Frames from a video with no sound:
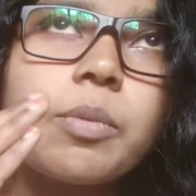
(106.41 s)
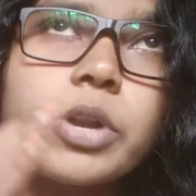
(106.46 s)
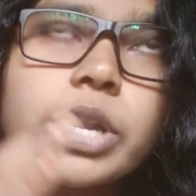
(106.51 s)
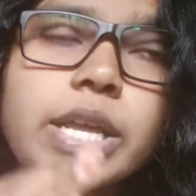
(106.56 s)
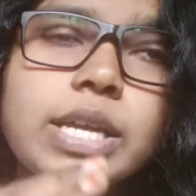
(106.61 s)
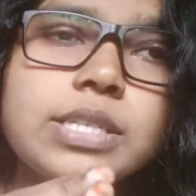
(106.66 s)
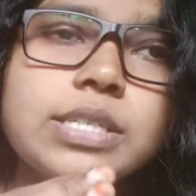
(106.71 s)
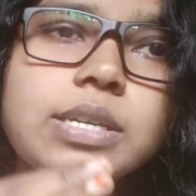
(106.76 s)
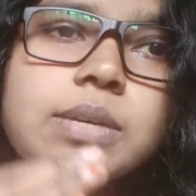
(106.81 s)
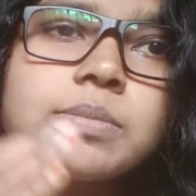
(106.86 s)

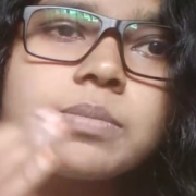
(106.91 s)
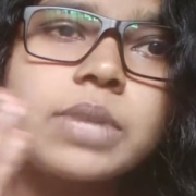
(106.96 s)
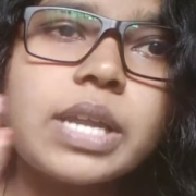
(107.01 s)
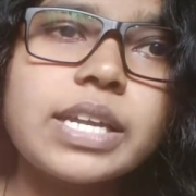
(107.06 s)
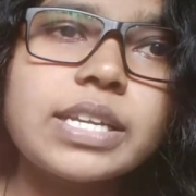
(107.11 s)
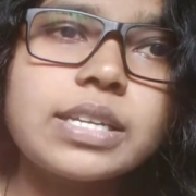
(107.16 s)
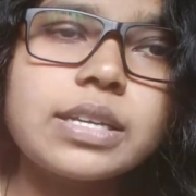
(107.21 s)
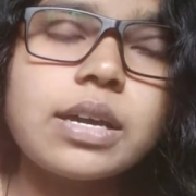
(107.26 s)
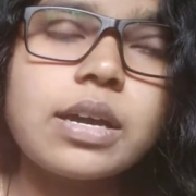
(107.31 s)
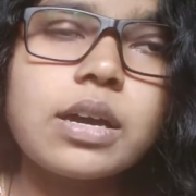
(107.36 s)
பொட்டாசியம்
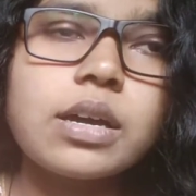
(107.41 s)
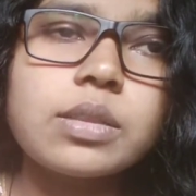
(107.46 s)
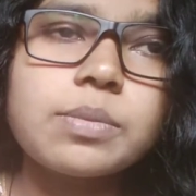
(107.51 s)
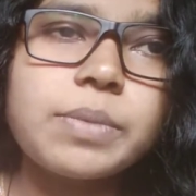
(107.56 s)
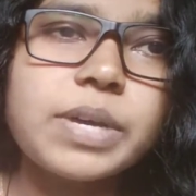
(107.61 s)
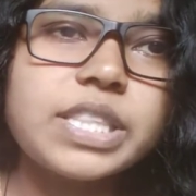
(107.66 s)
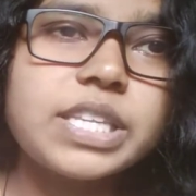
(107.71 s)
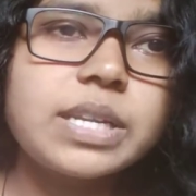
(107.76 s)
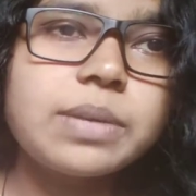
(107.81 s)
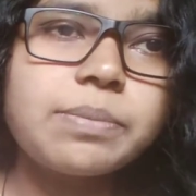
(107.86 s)
நை
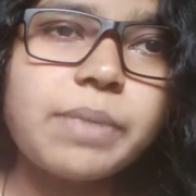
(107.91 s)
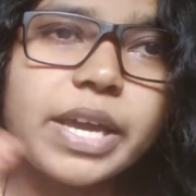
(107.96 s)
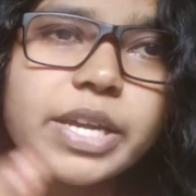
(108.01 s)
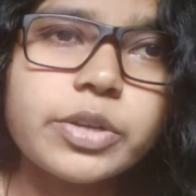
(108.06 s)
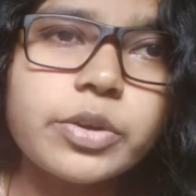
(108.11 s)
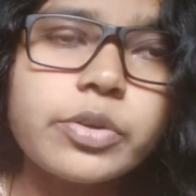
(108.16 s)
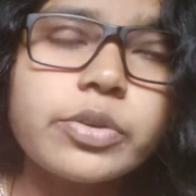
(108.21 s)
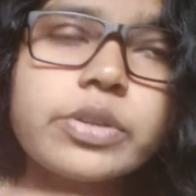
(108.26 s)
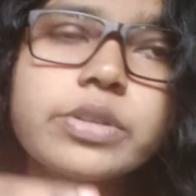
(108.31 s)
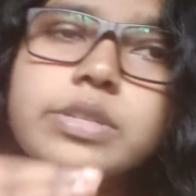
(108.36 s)
அது மாதிரி மைக்ரோ